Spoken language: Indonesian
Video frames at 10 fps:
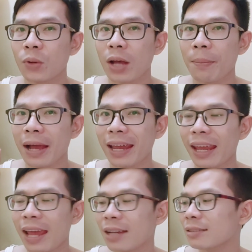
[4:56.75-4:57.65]
suka
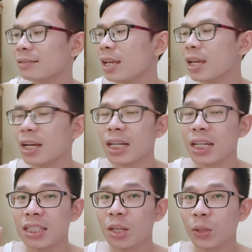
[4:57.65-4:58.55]
pakai yang
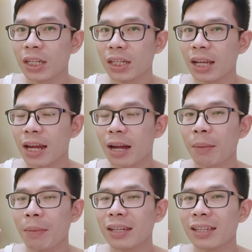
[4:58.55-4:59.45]
uh, jeruk ini
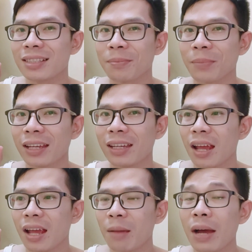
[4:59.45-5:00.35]
karena memang ini
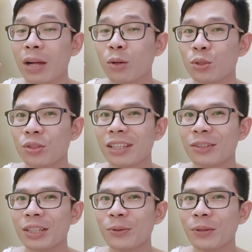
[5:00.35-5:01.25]
semakin bagus
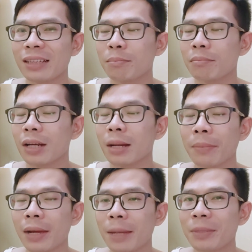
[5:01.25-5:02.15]
gitu di kulit
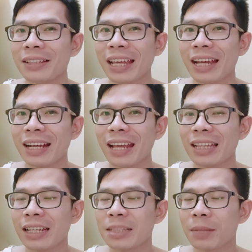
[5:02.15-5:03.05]
lembab gitu ya
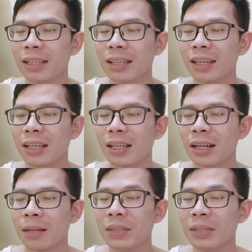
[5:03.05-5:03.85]
kelihatannya seperti